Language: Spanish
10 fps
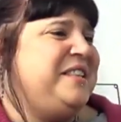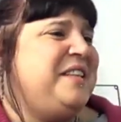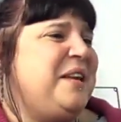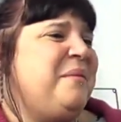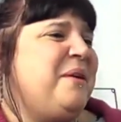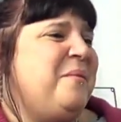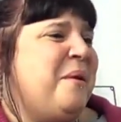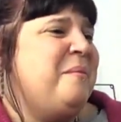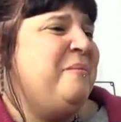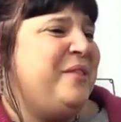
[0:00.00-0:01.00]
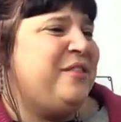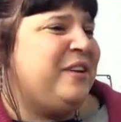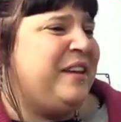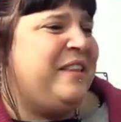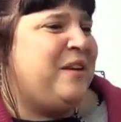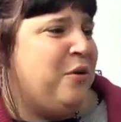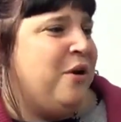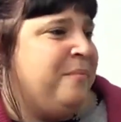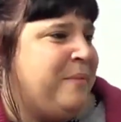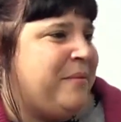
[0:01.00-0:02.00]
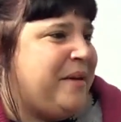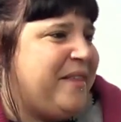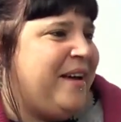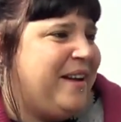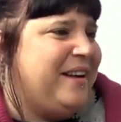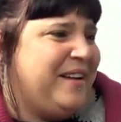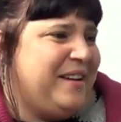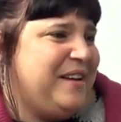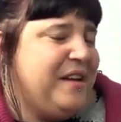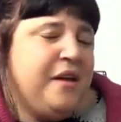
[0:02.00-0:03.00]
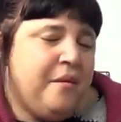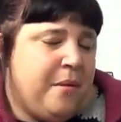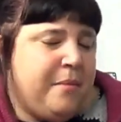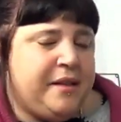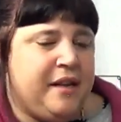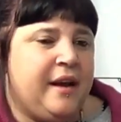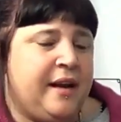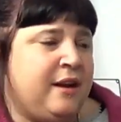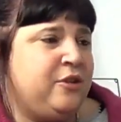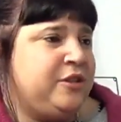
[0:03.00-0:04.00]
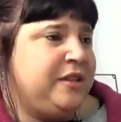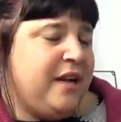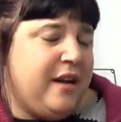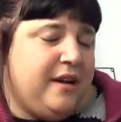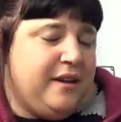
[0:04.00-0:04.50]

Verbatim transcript: sirve como momento ridículo en mi vida, me metí la gran hostia.